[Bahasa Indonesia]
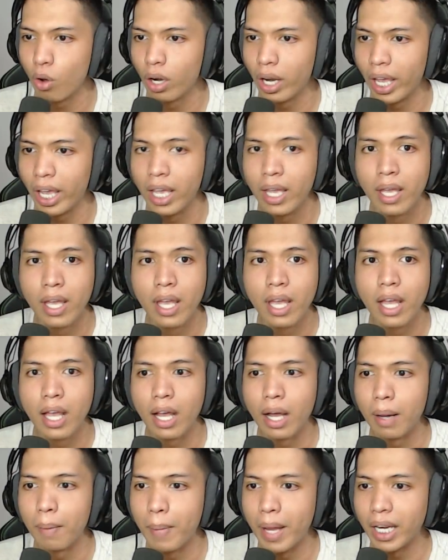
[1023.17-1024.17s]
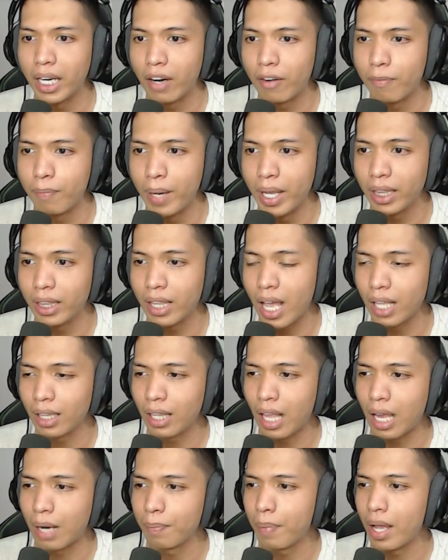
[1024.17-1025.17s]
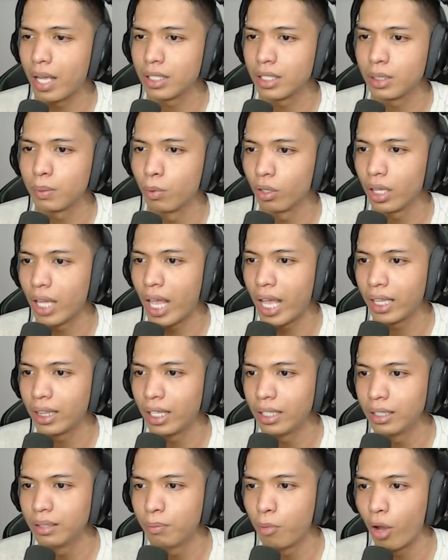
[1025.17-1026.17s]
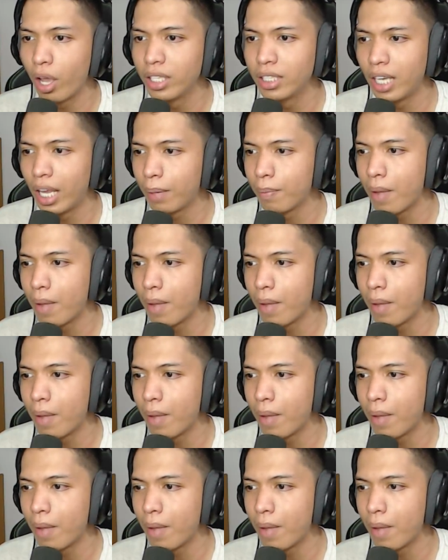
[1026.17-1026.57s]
oleh uh, Minecraft beta tanpa smooth lighting pokoknya jelek